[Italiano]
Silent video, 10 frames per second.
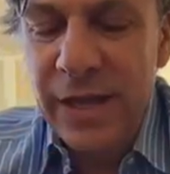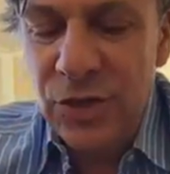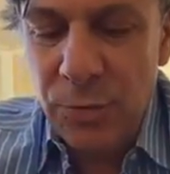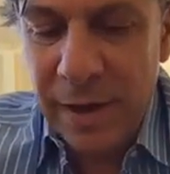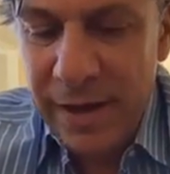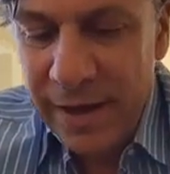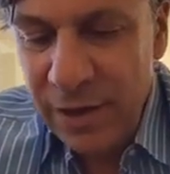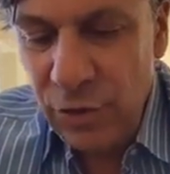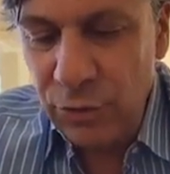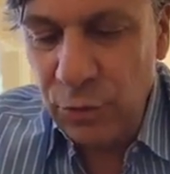Insomma,
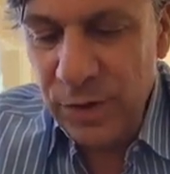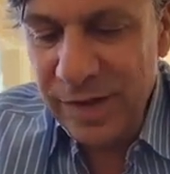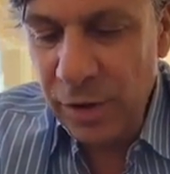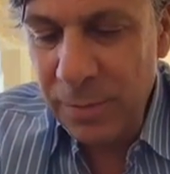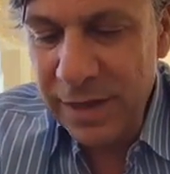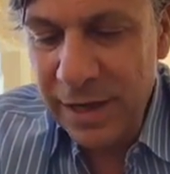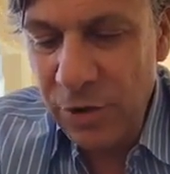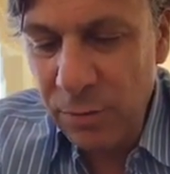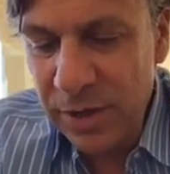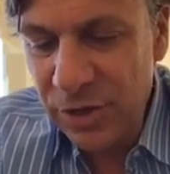io su questa roba delle
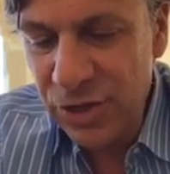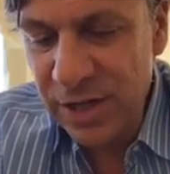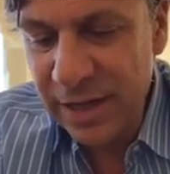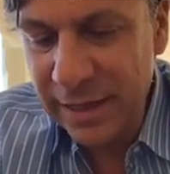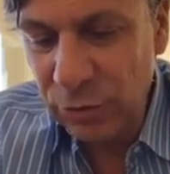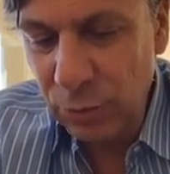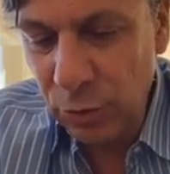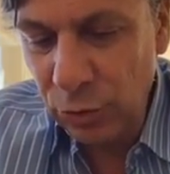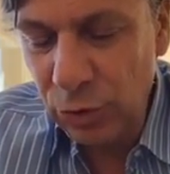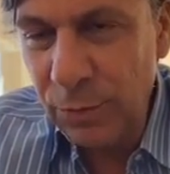nomine ci sarei andato
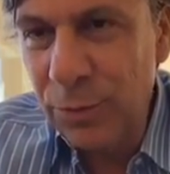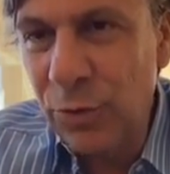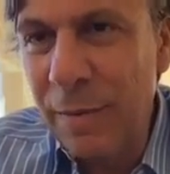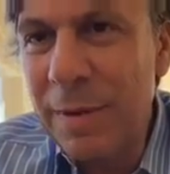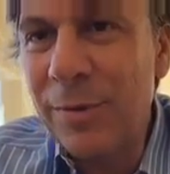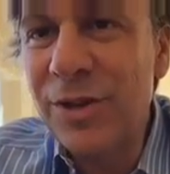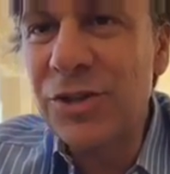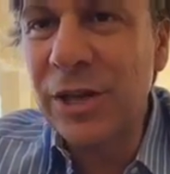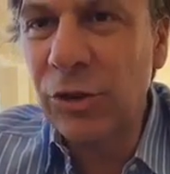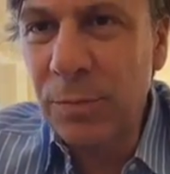molto di più. Abbiamo
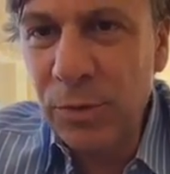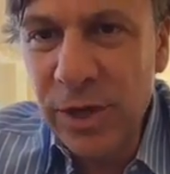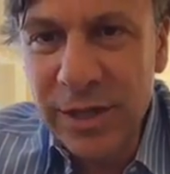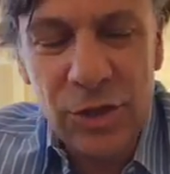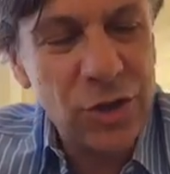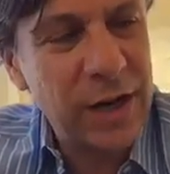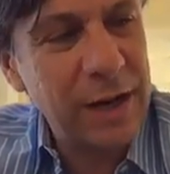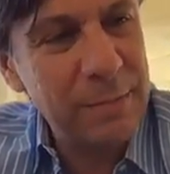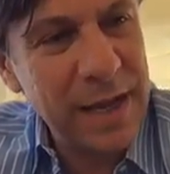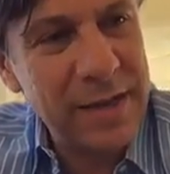lasciato ai politici
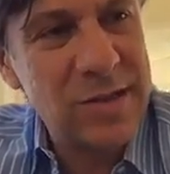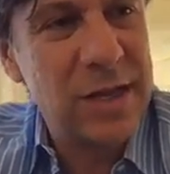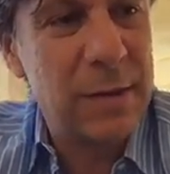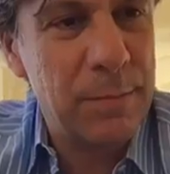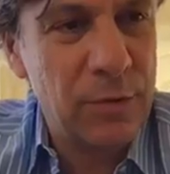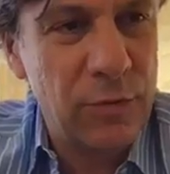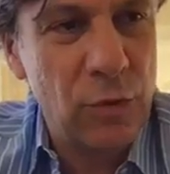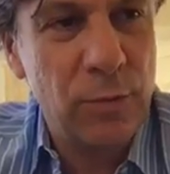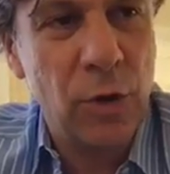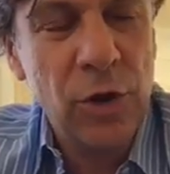arrabbiarsi che
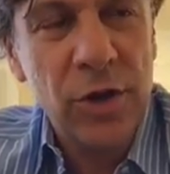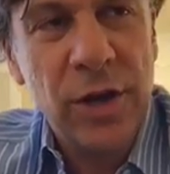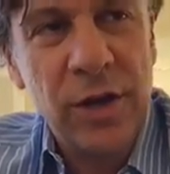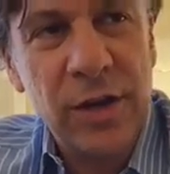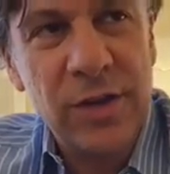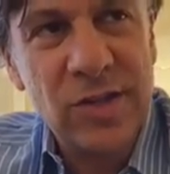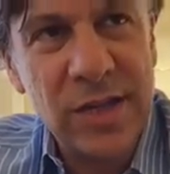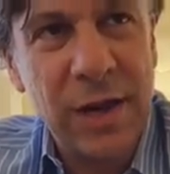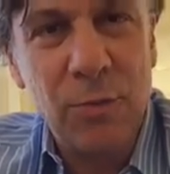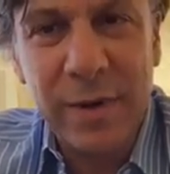Profumo eh,
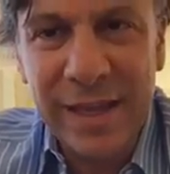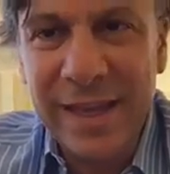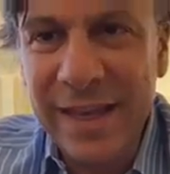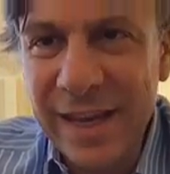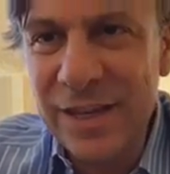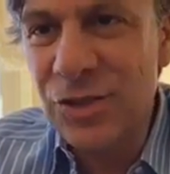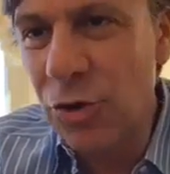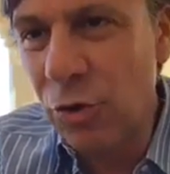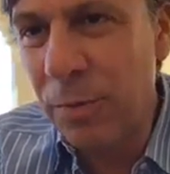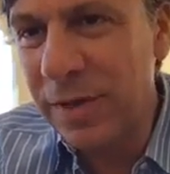sia un banchiere che si
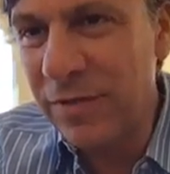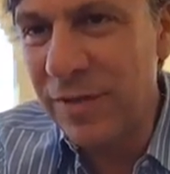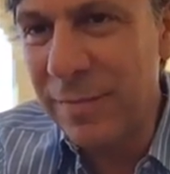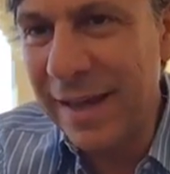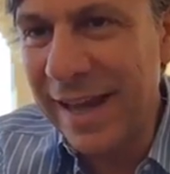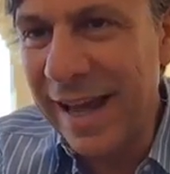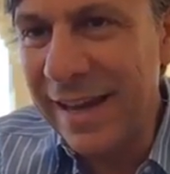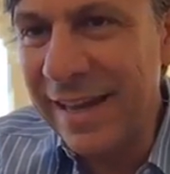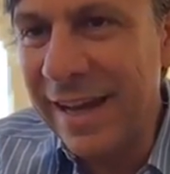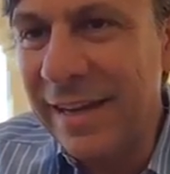occupa di
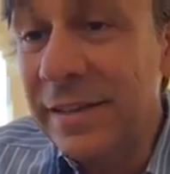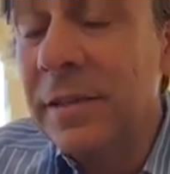filmeccanica.